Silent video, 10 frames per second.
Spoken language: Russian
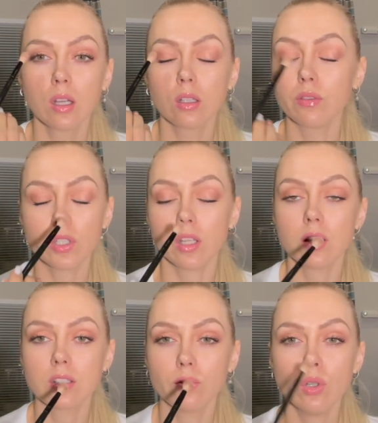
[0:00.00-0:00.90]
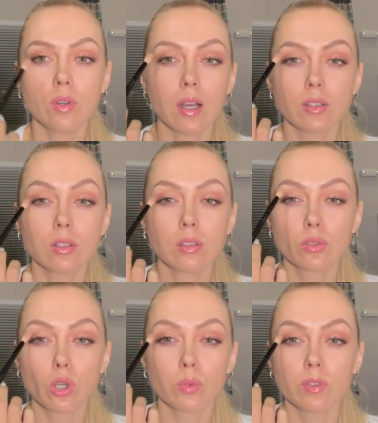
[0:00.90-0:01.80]
вернее не основного, а
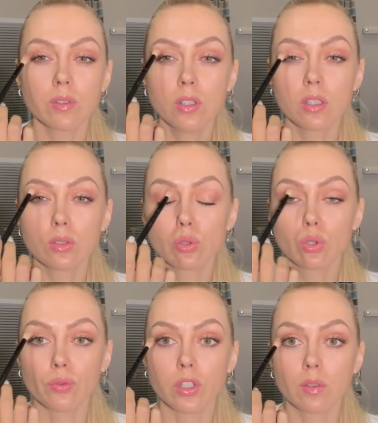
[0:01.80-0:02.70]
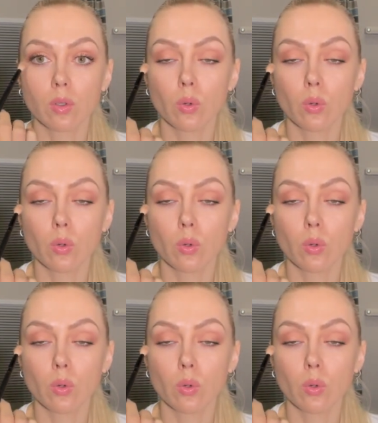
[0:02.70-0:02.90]
темного цвета и растушевки его.